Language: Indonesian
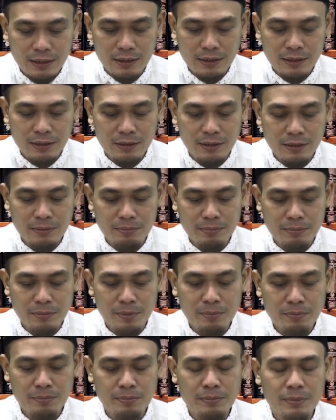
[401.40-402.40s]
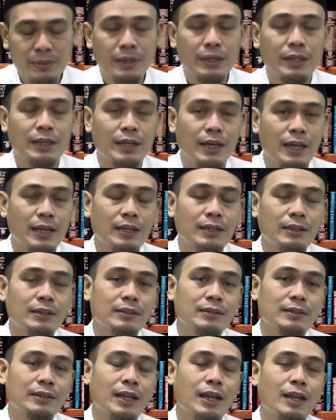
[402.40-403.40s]
e,
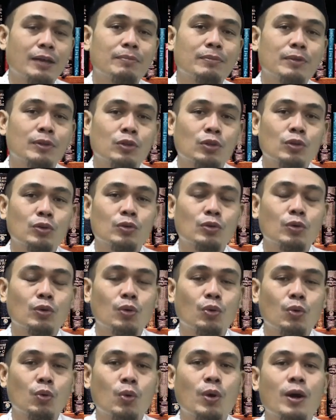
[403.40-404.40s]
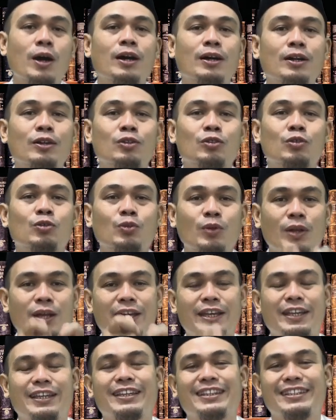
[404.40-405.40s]
memberikan dalam bentuk uang
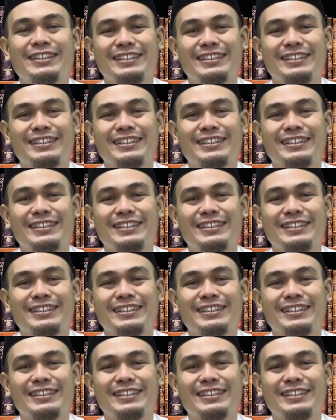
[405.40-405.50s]
tunai.